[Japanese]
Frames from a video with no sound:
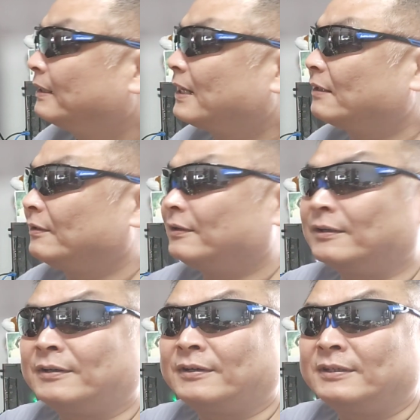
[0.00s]
で、あ
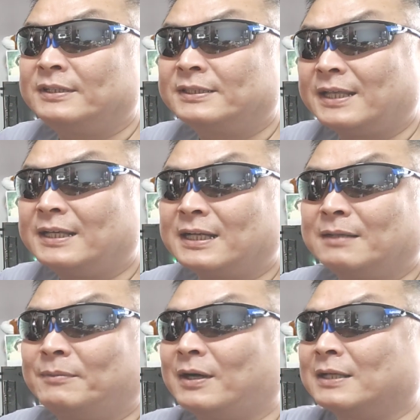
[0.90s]
の、2000円以下
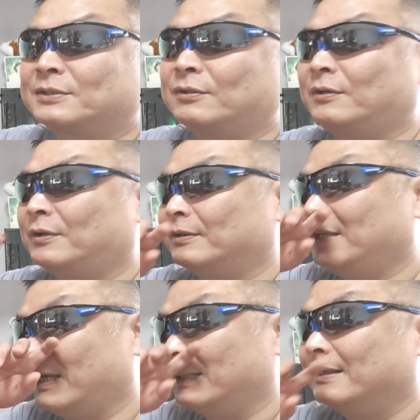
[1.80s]
でも発送
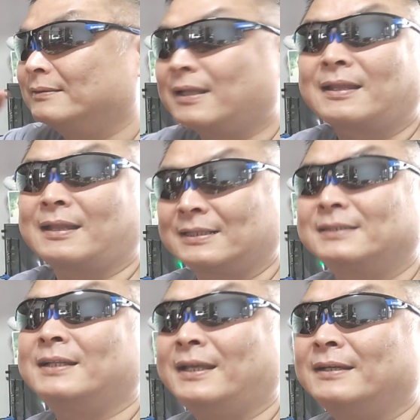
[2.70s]
ね、ただだ
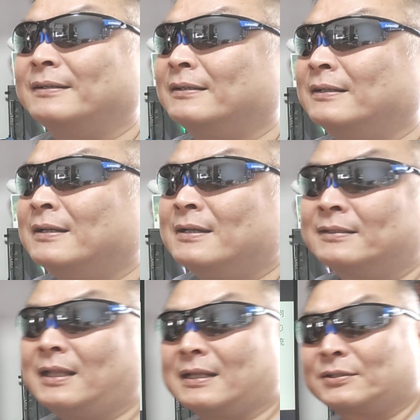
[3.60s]
しね。
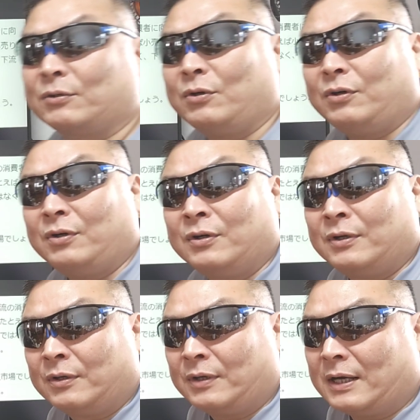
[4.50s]
ただその、
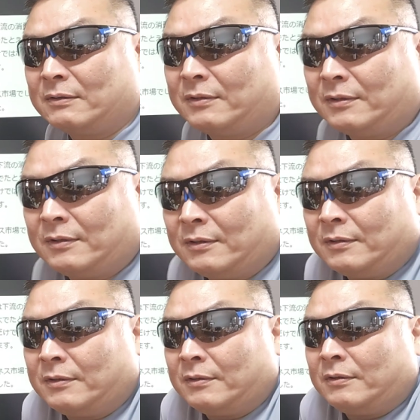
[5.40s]
あ
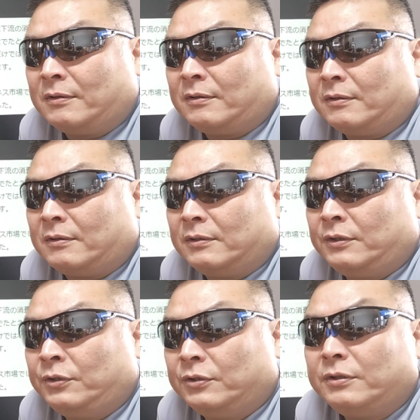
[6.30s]
の、
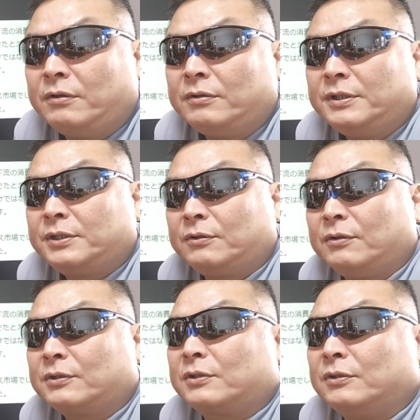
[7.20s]
有料にし
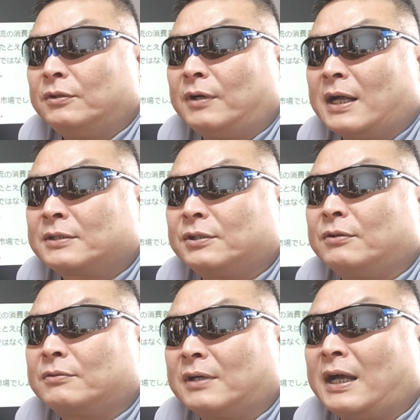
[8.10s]
ろっていう圧
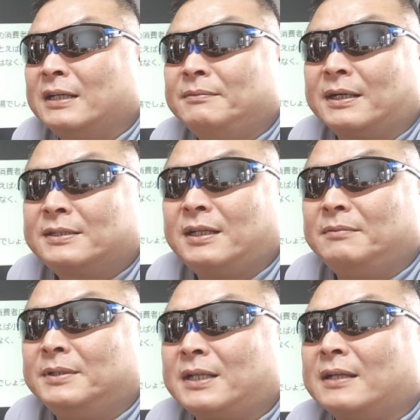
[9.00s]
力が今来て
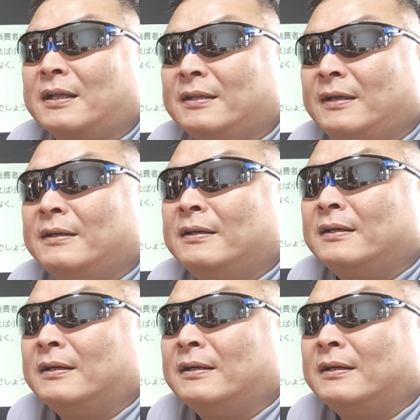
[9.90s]
るみたいだね。